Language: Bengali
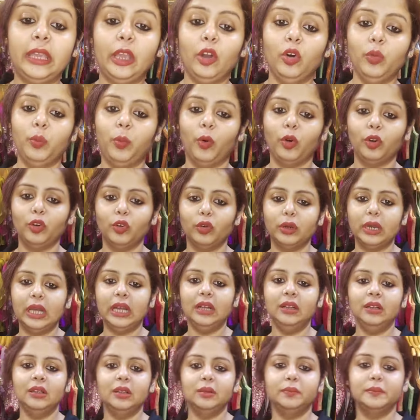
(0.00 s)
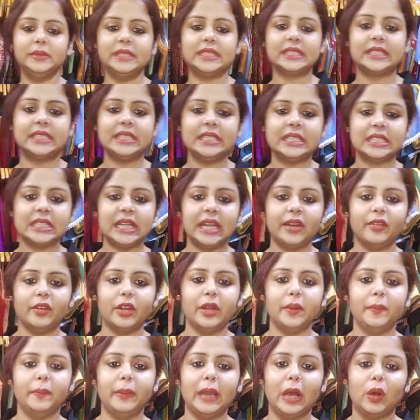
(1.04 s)
কেউ বলো না বিস্কিট কালারের
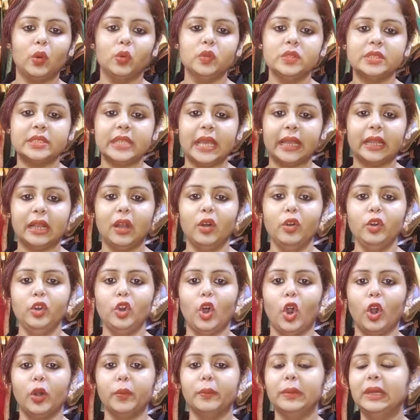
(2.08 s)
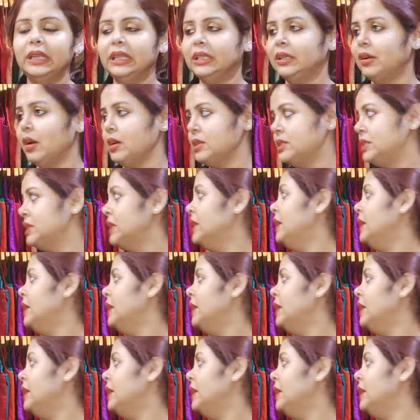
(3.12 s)
ব্লাউজ দেখাও নর্মাল কাট